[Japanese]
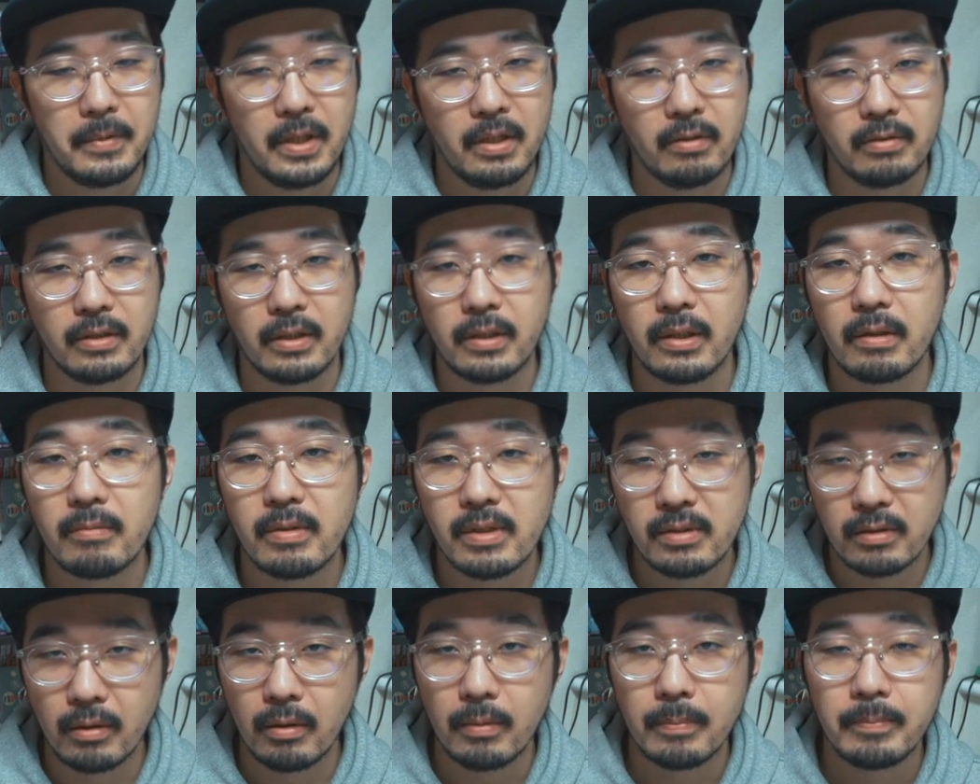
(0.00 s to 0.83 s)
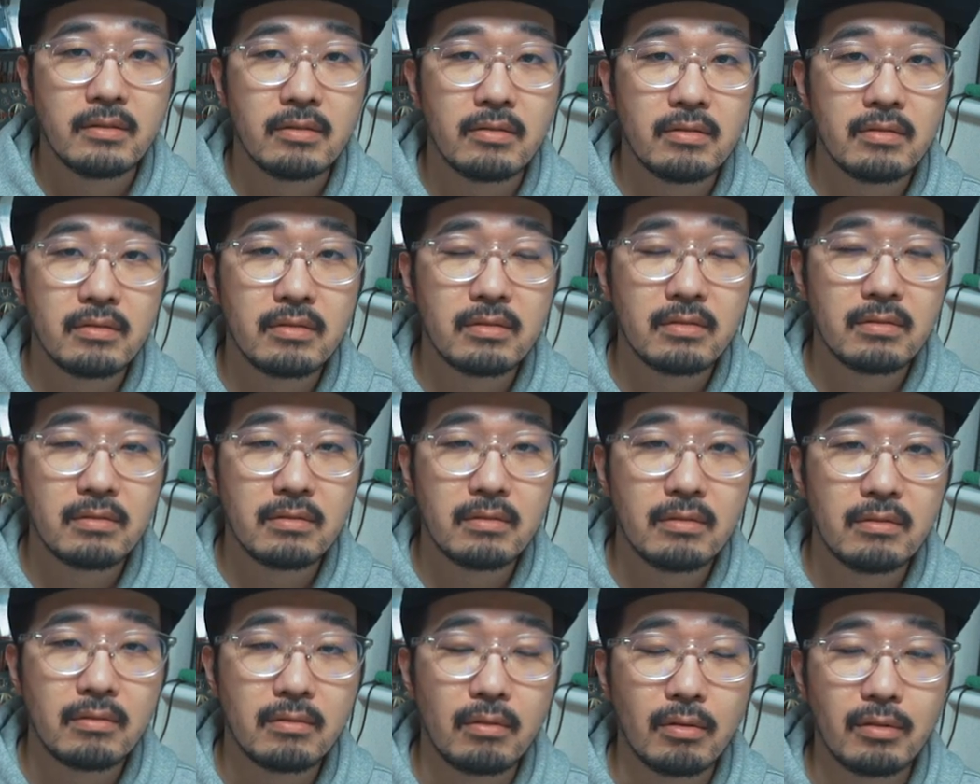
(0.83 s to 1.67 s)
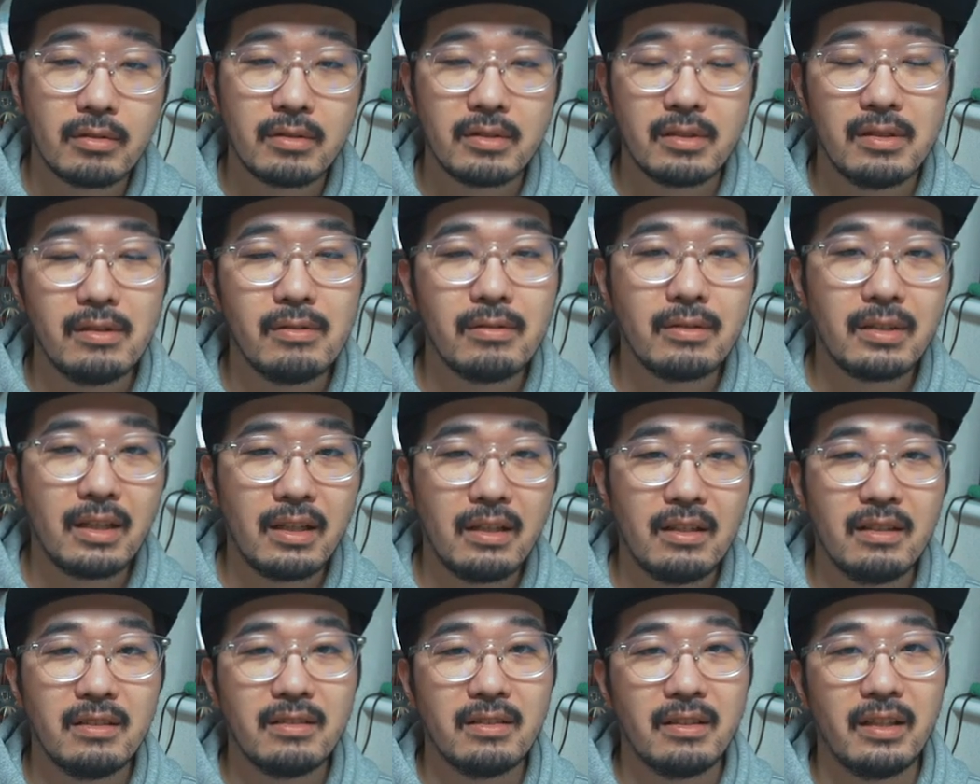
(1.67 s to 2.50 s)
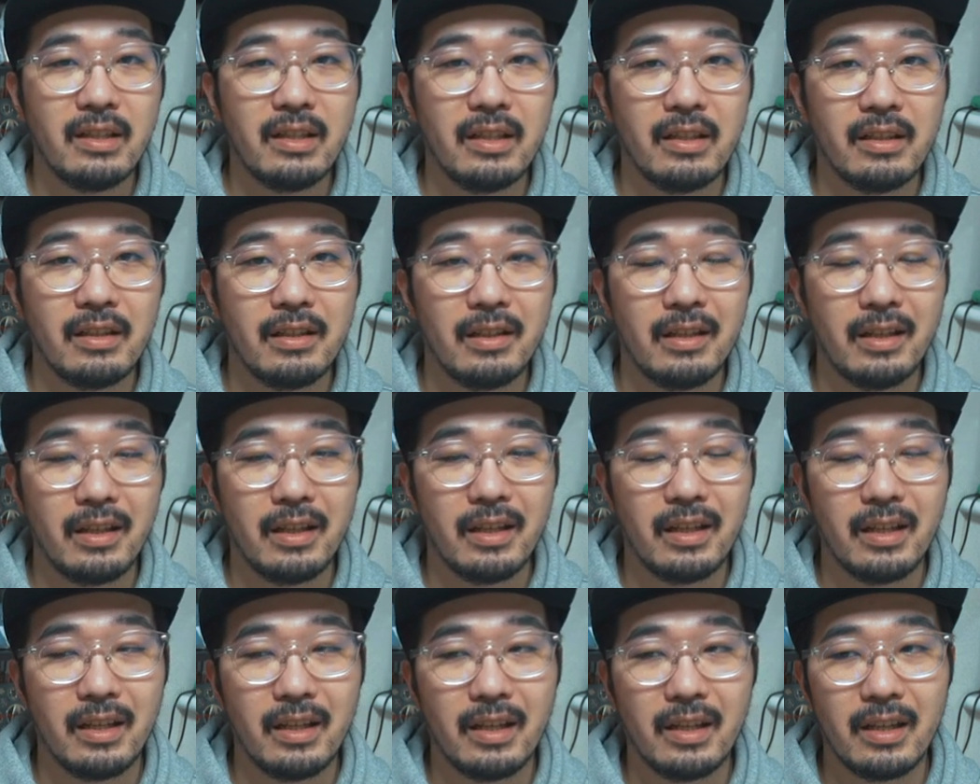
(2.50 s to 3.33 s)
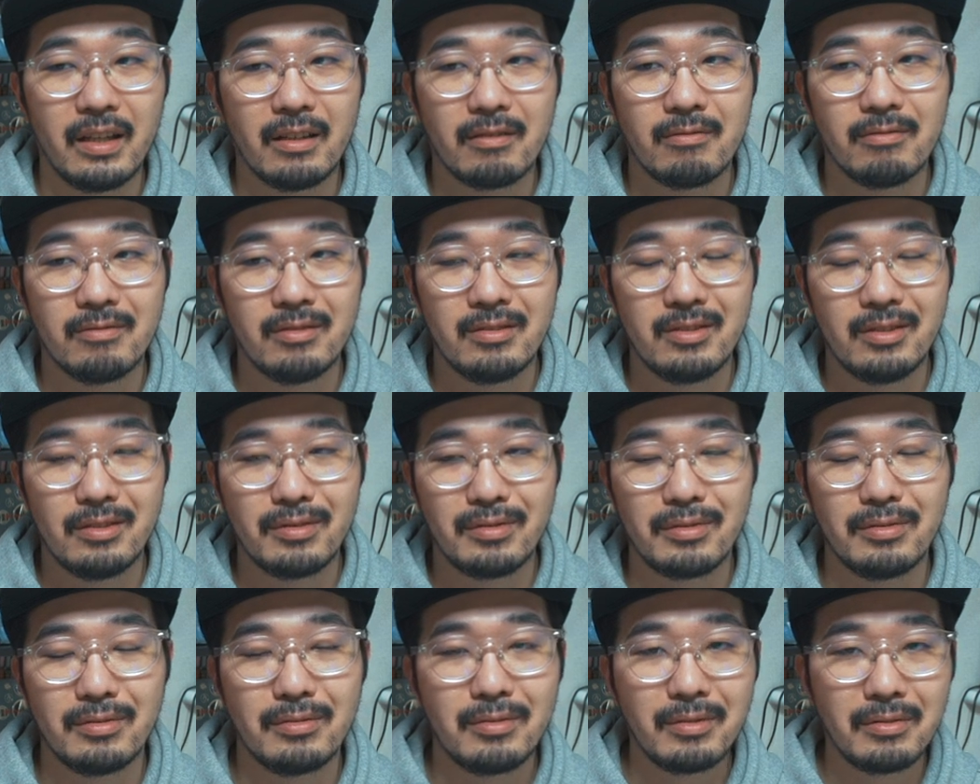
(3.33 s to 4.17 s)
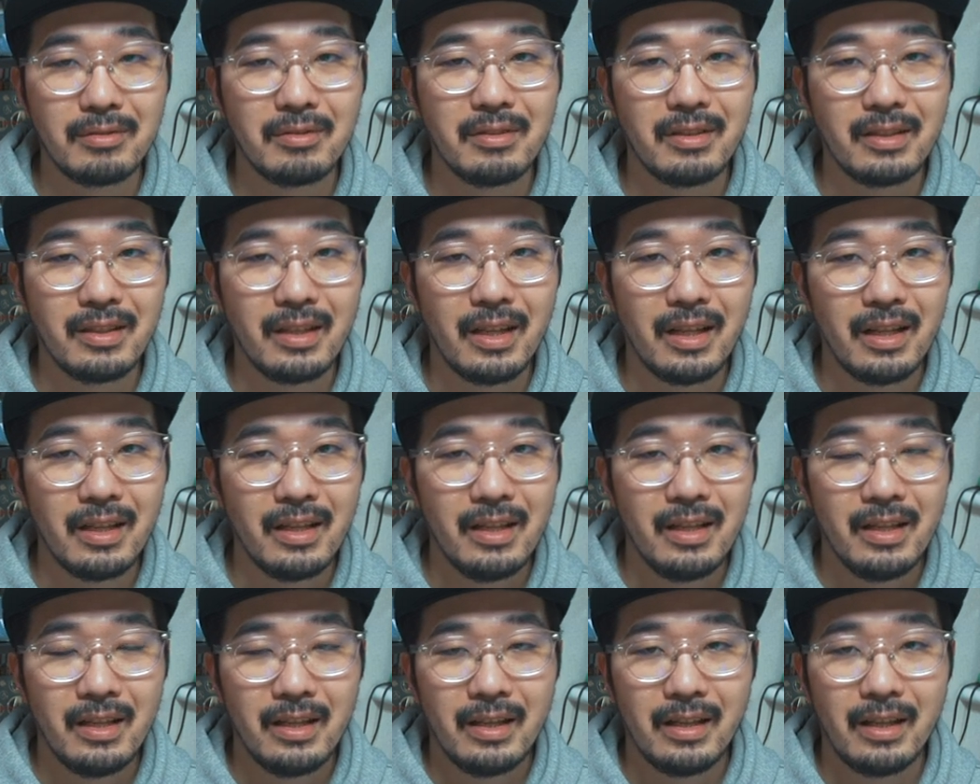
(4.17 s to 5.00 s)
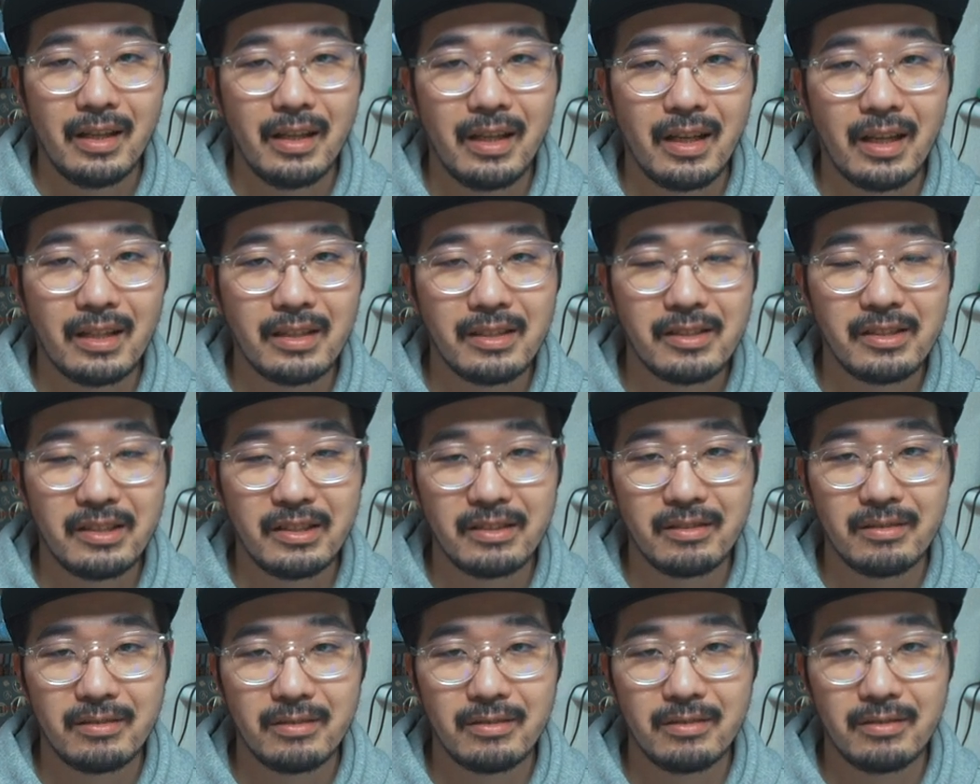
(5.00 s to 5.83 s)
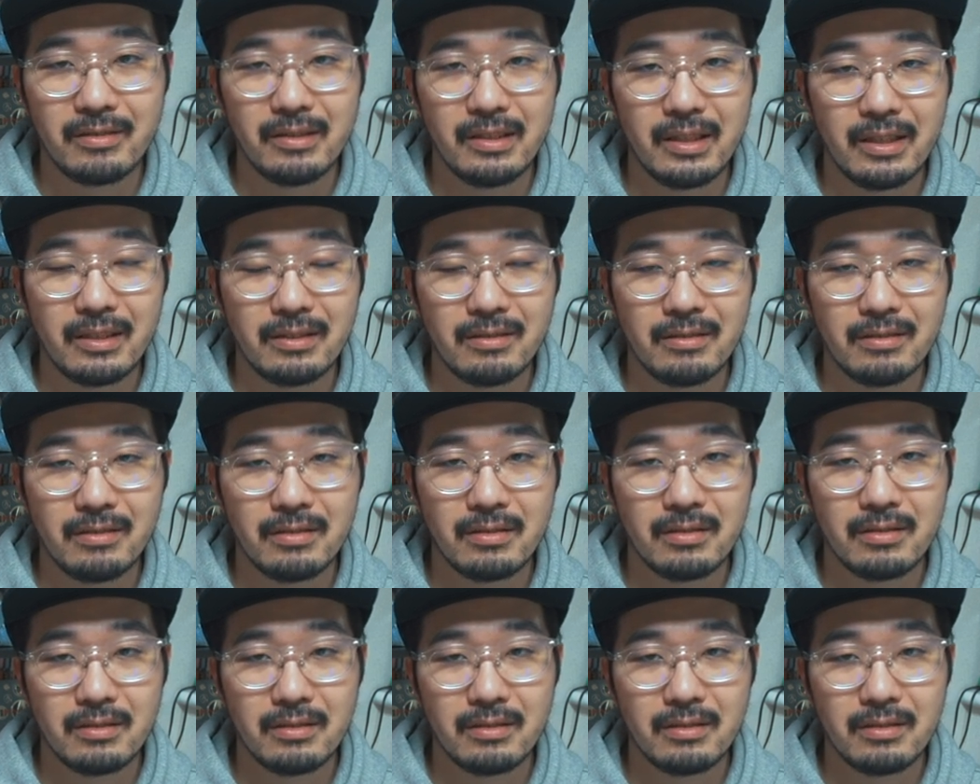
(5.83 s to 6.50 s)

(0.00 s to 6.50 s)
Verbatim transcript: 手を叩きますと。そうすると、こっちのターンで、えー、こっち手動でね、えー、話が進んでいくっ